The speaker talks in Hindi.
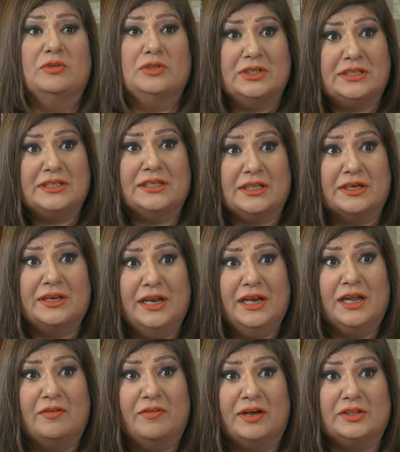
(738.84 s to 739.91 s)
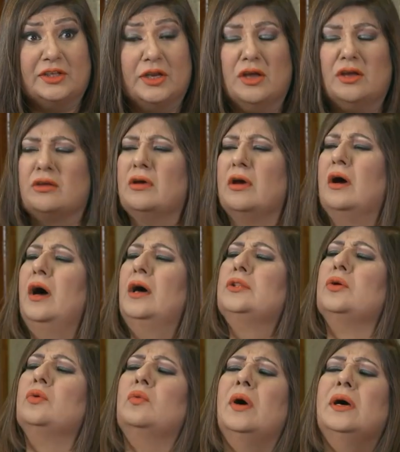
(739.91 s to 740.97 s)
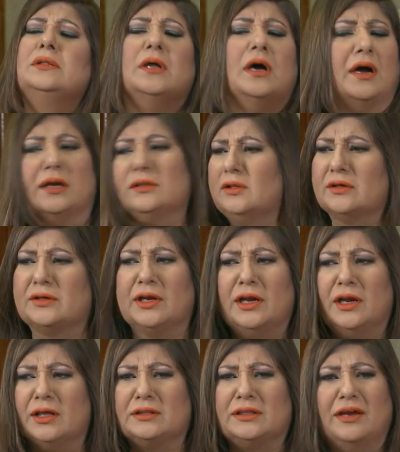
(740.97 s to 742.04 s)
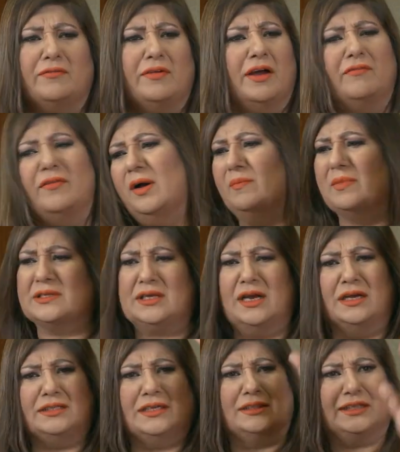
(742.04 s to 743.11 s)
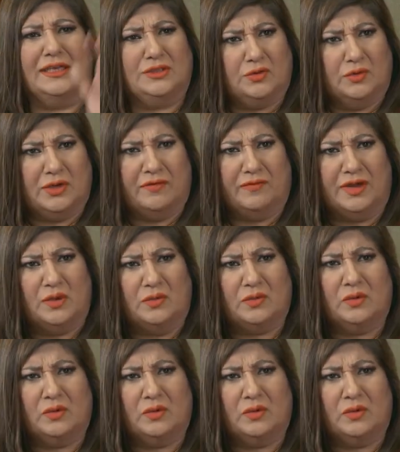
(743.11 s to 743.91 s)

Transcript: वो जिससे तकरीर लिखवाते हैं ना क्या धुआंधार तकरीर लिखता है वाह वाह मजा आ जाता है सुनने वालों